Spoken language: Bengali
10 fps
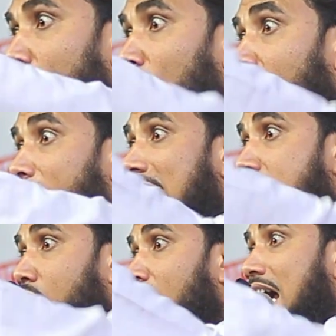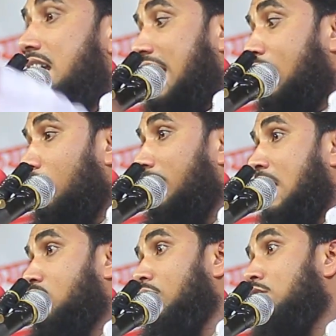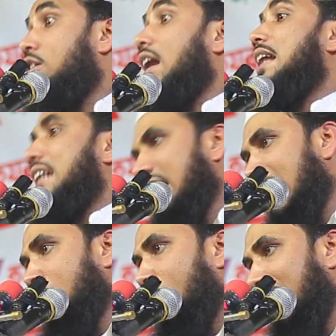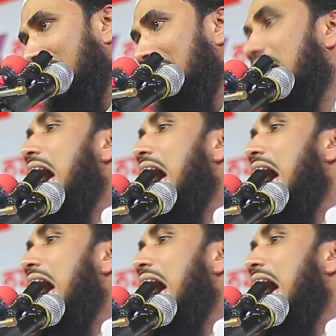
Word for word: কোন নবিরাসুল নাই যে নবিরাসুল সলা তাদাই করে নাই